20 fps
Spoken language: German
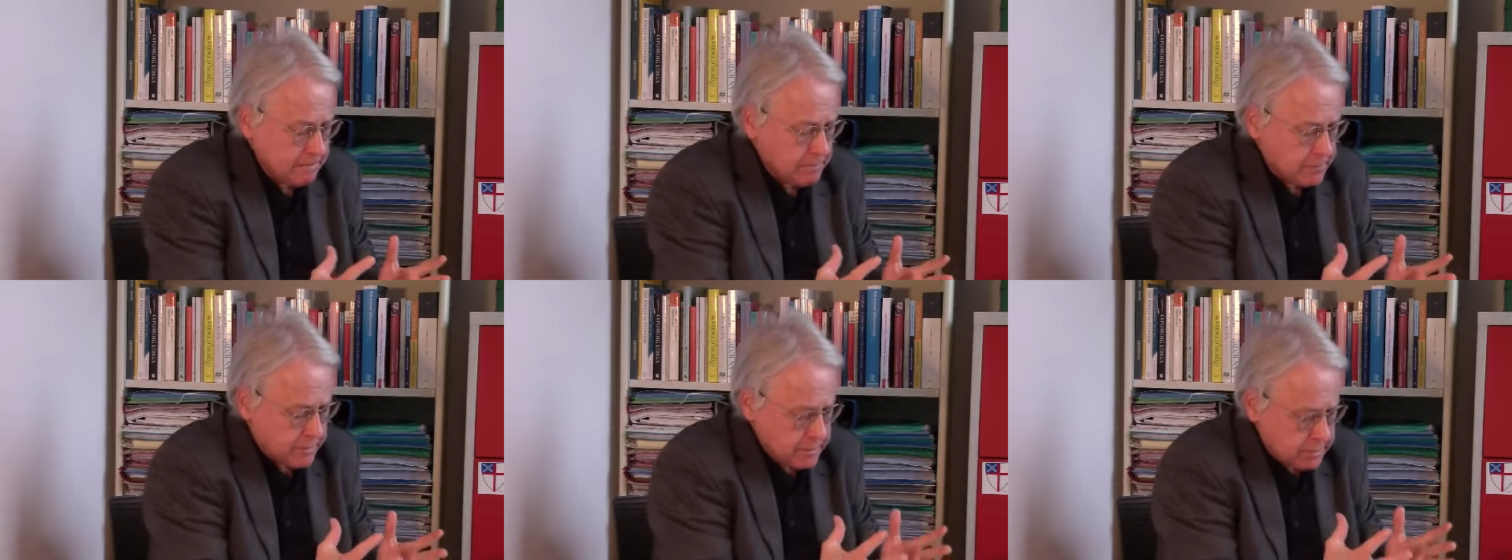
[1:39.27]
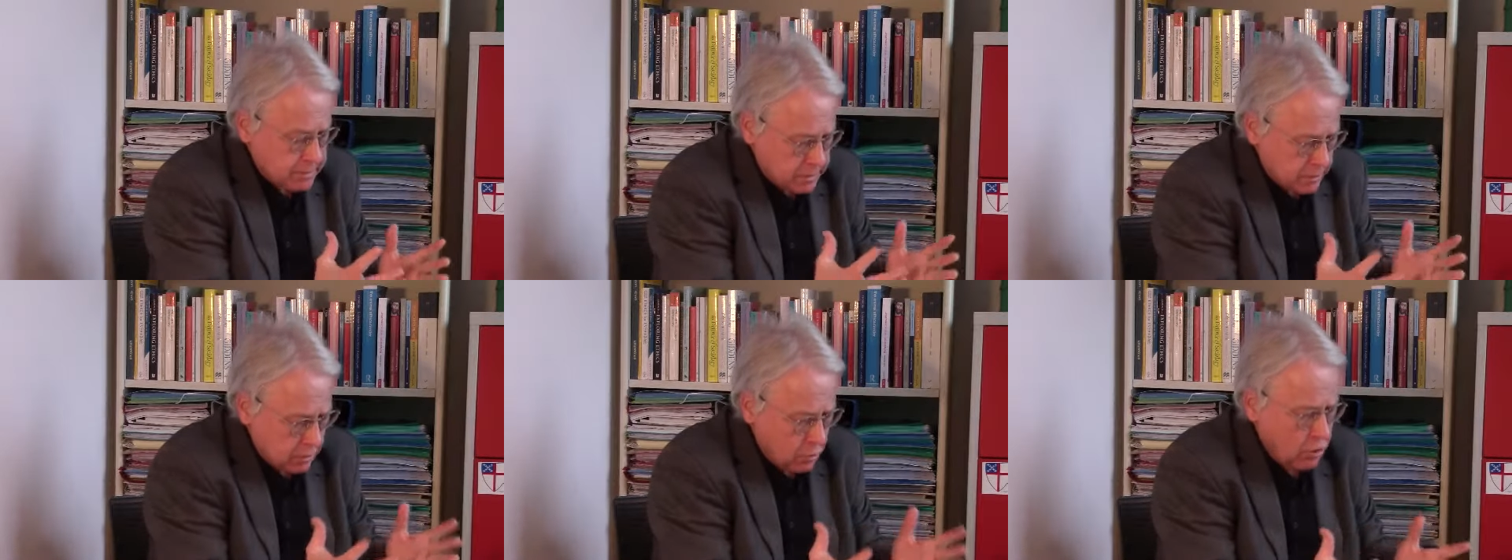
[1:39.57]
Das
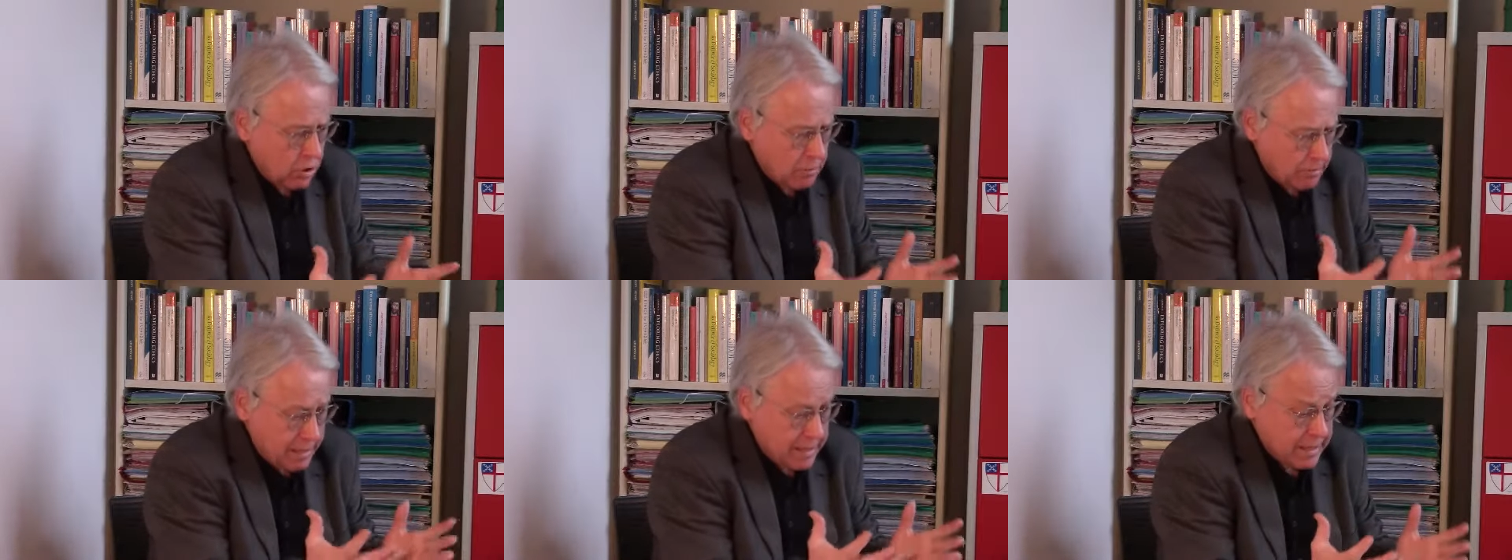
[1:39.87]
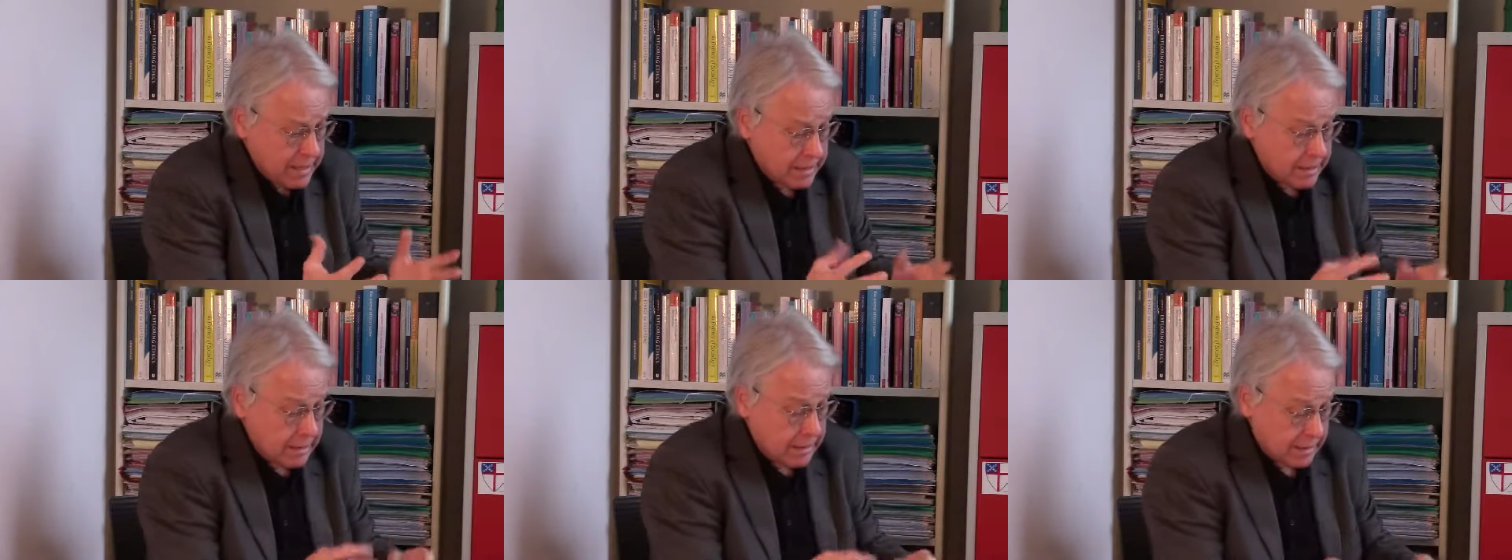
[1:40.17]
ist ja noch einmal
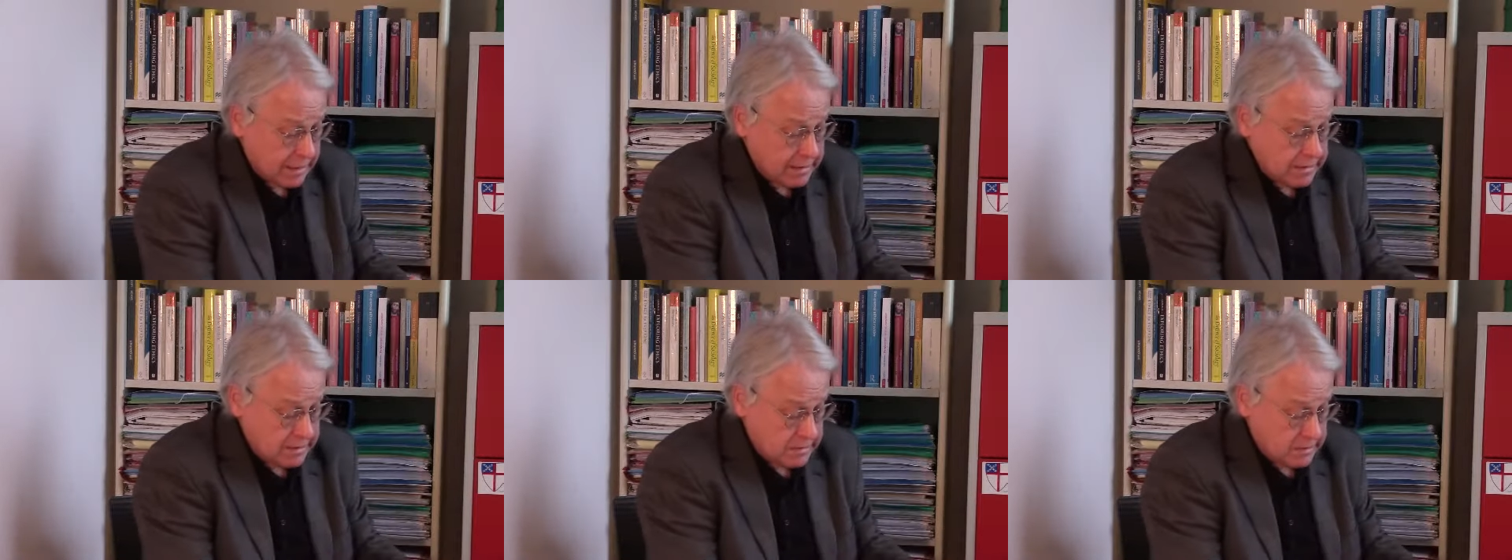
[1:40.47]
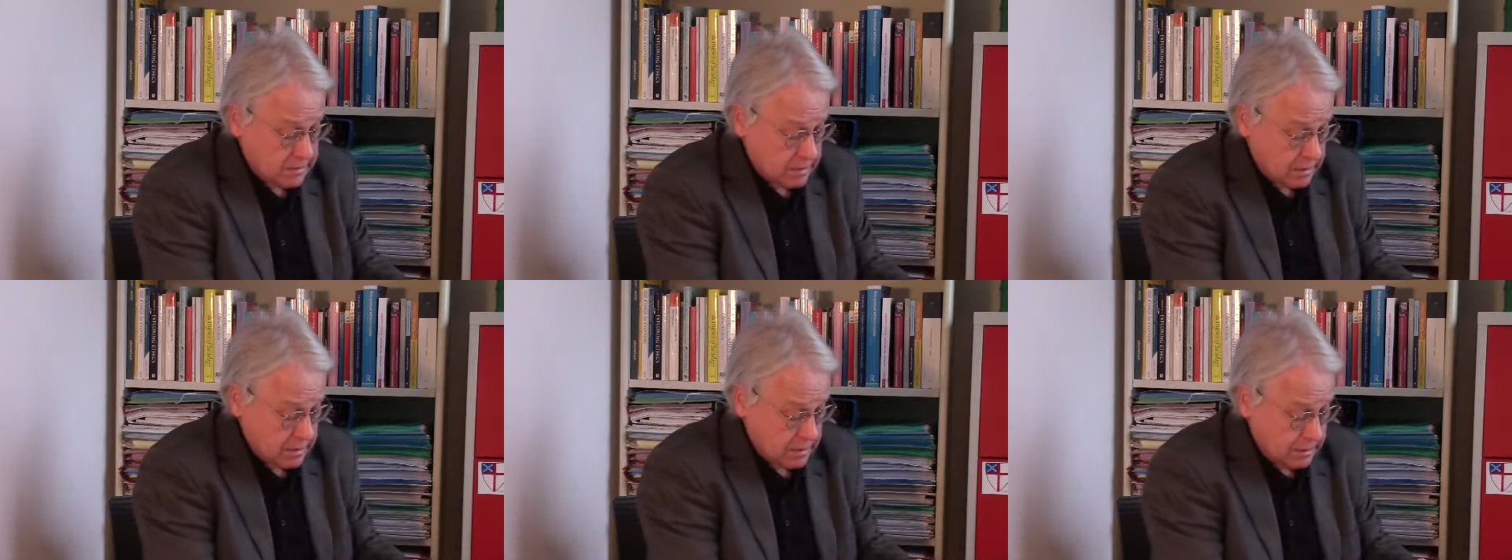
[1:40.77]
eine
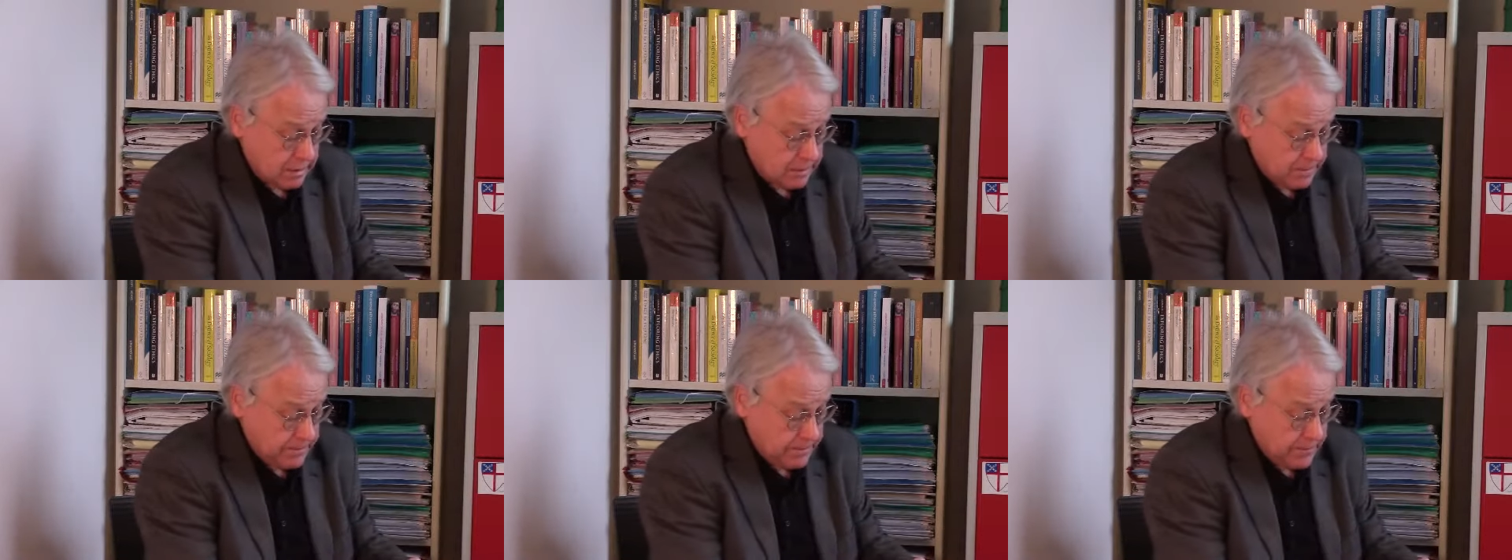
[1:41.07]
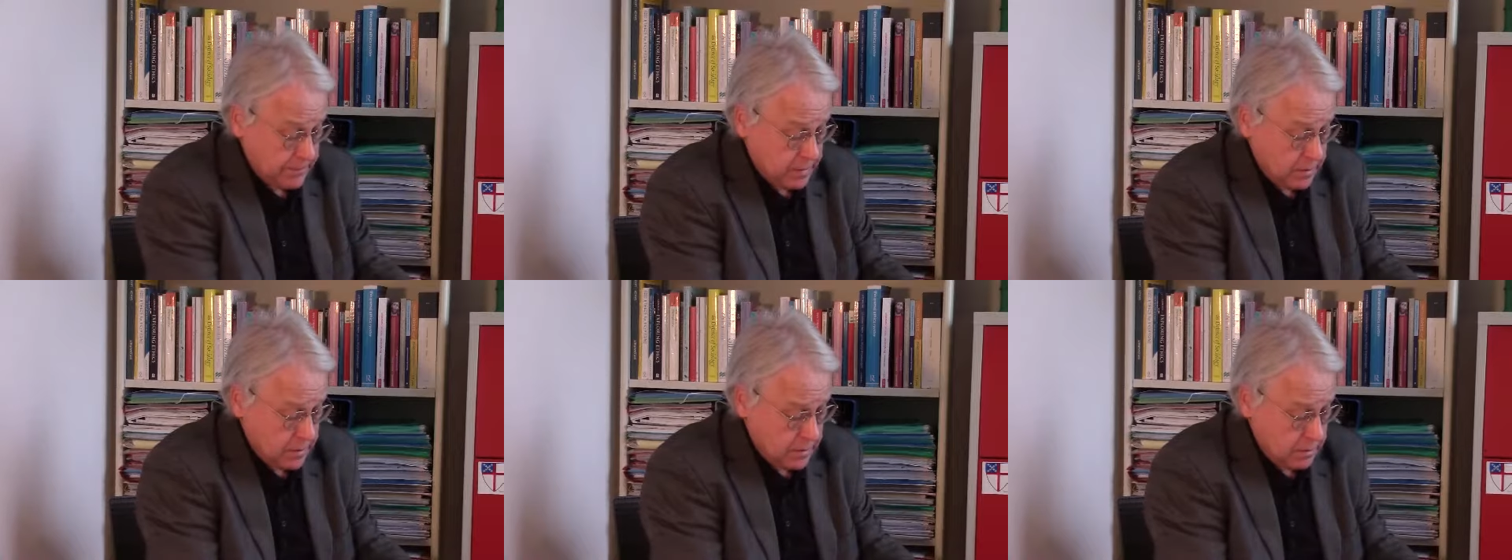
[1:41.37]
ganz
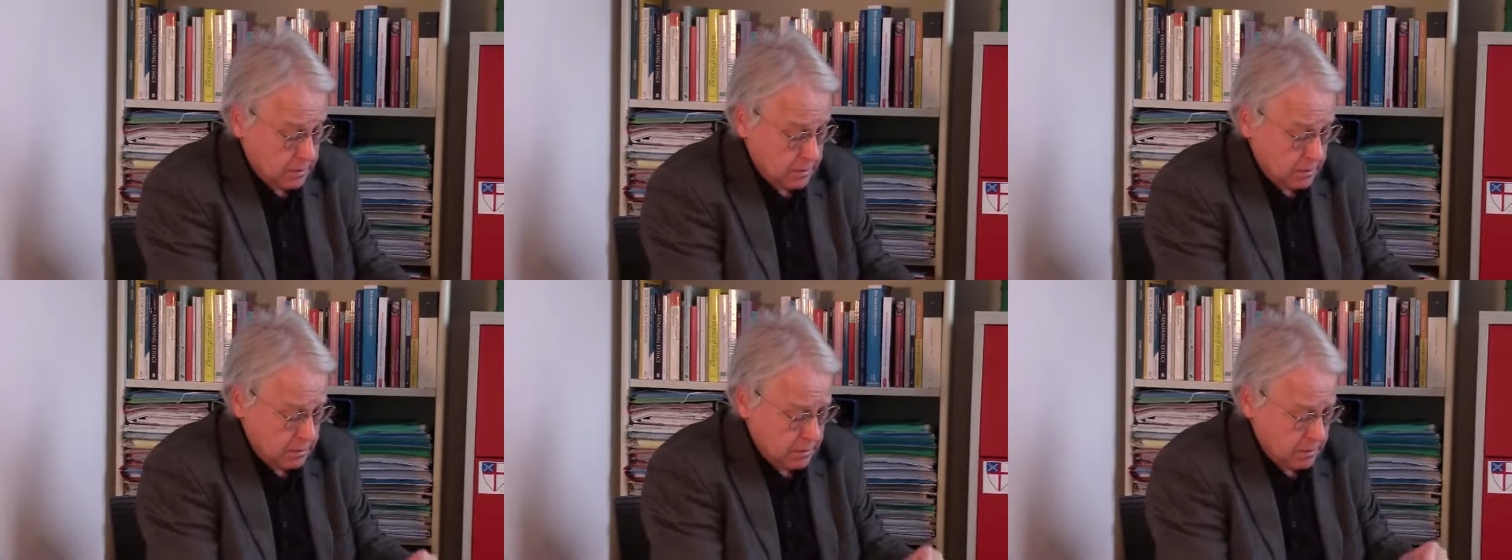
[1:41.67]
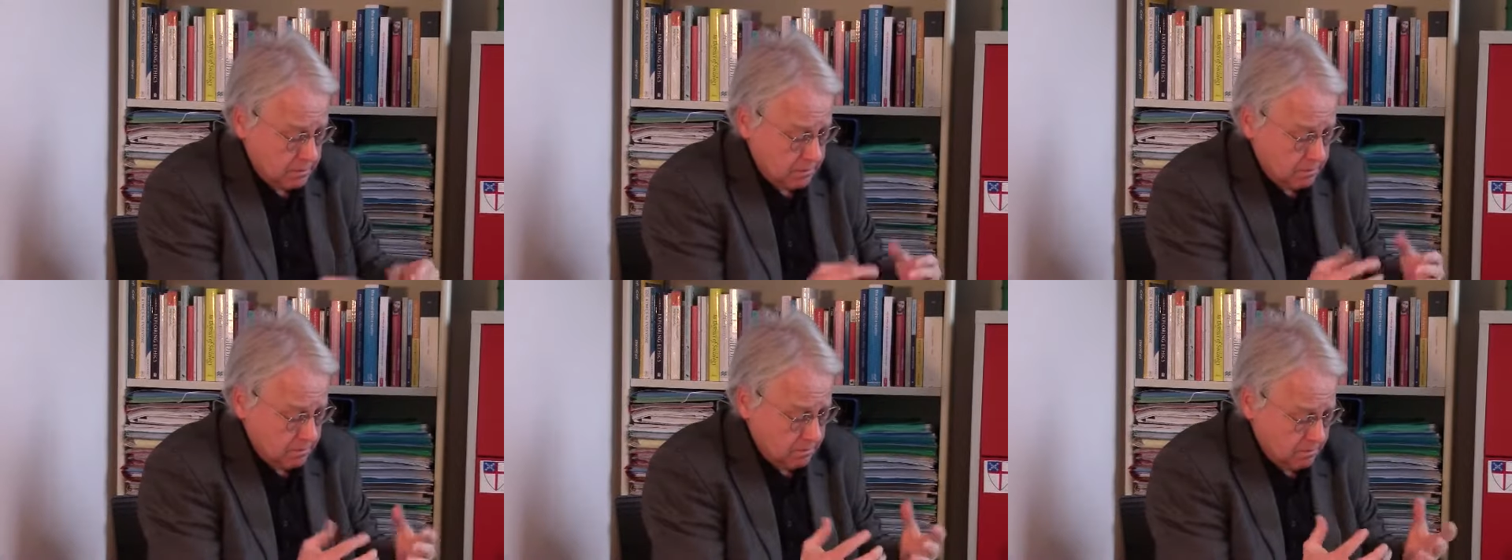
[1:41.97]
ähm,
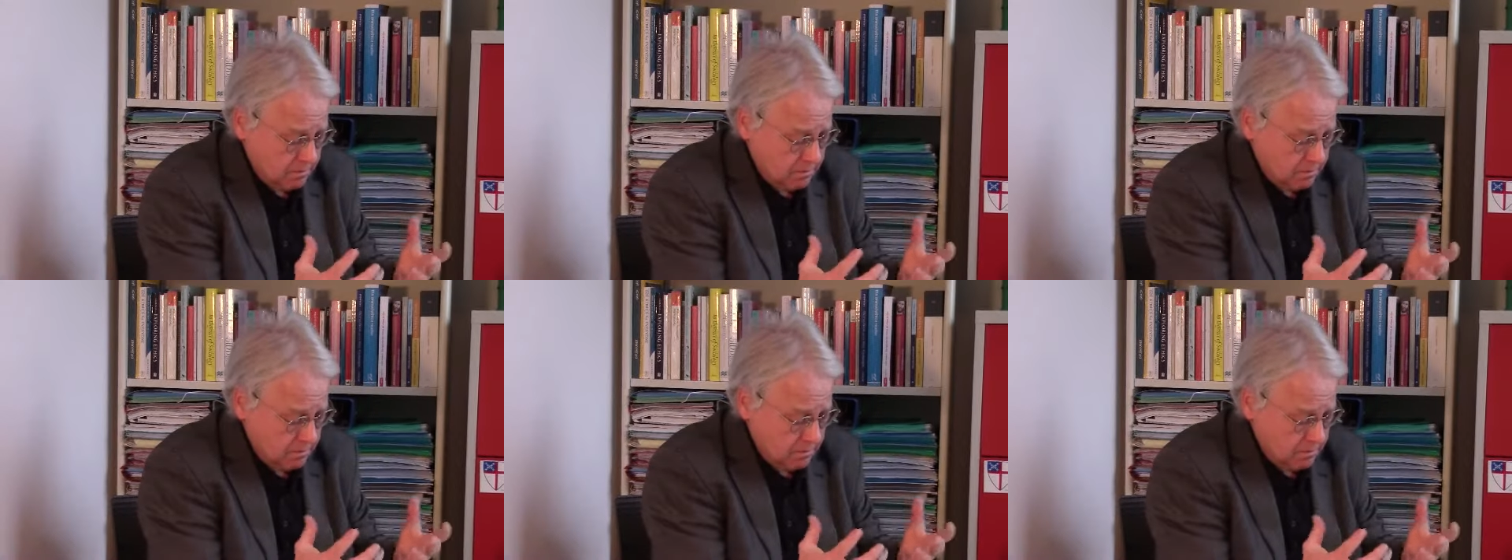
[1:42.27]
äh,